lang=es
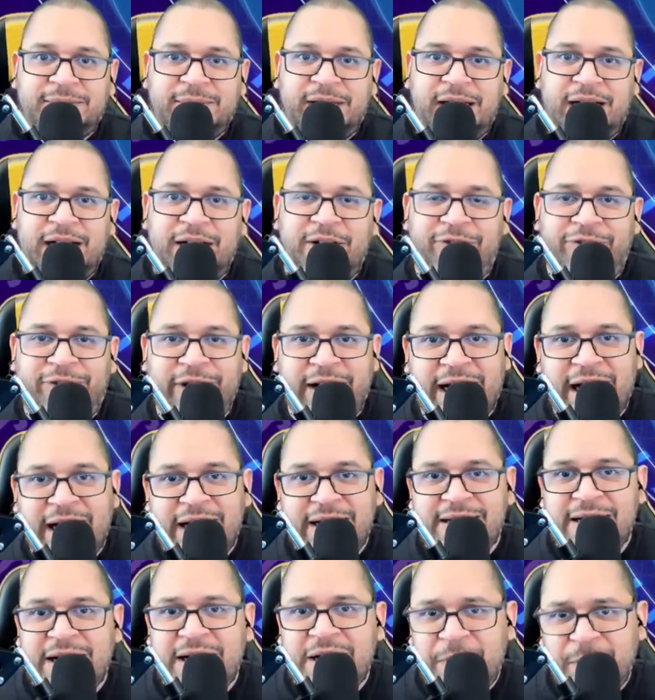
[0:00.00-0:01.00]
el León
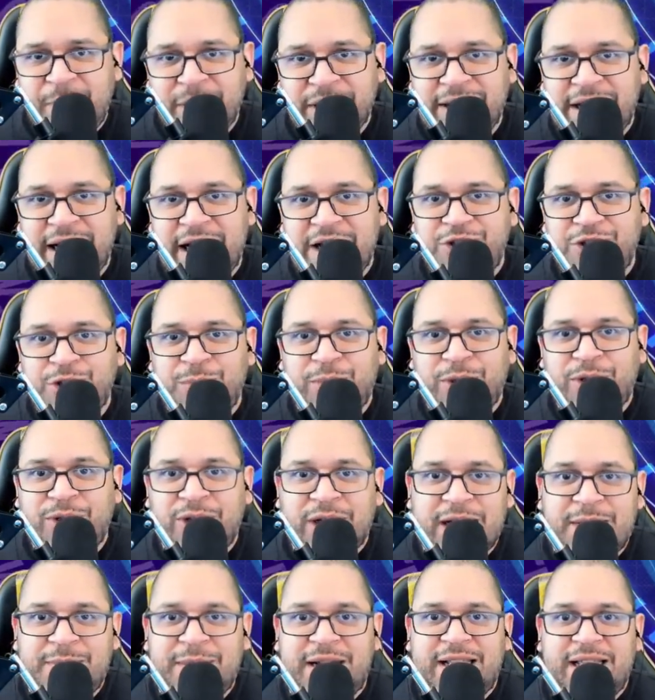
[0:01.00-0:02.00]
Fiscalizador pues tiene su
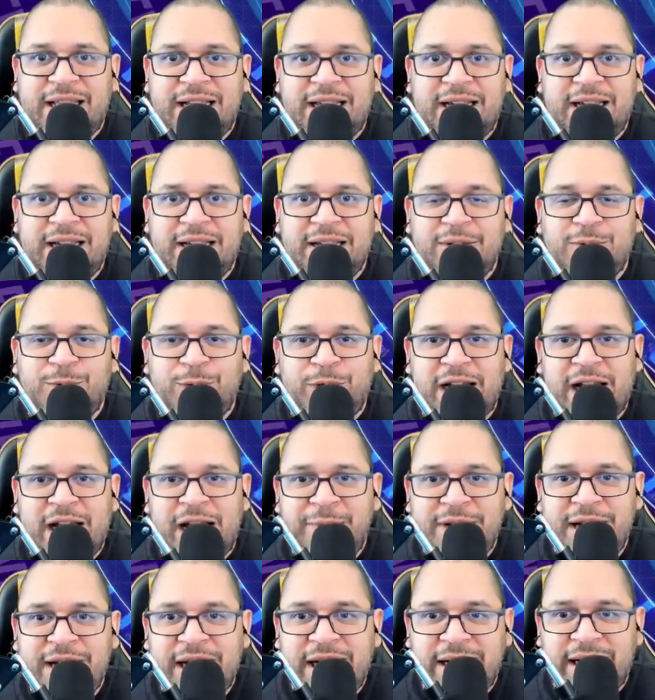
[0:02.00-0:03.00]
programa de lunes
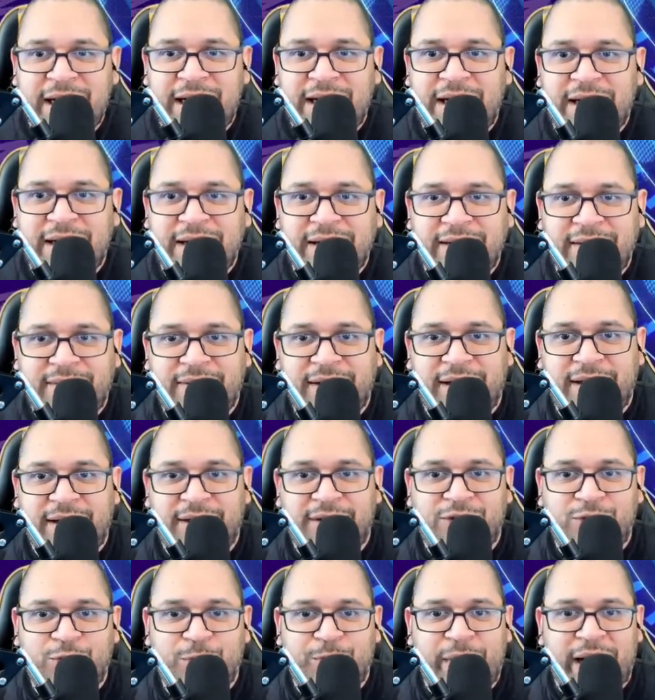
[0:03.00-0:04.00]
a viernes en
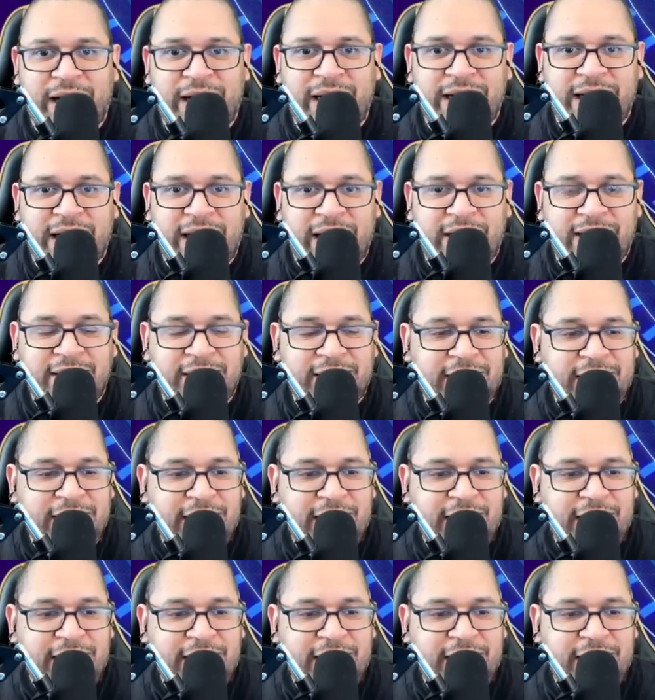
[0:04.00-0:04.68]
eh, su página